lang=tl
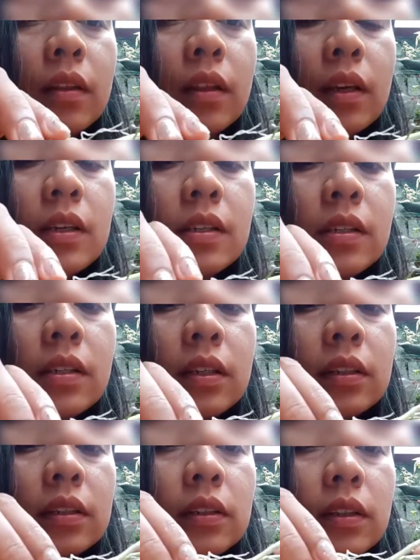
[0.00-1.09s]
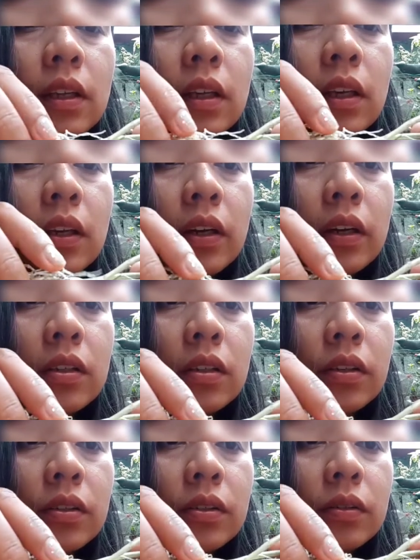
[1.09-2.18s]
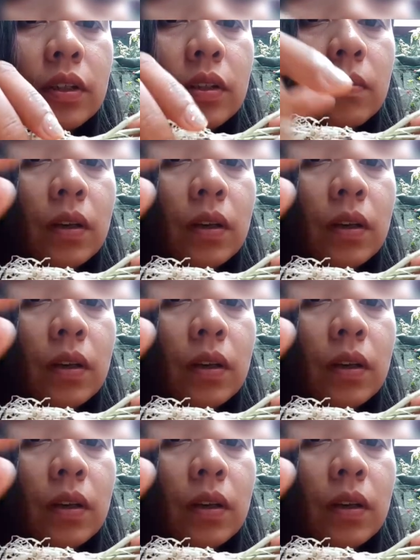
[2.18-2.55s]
This little thing here is also going to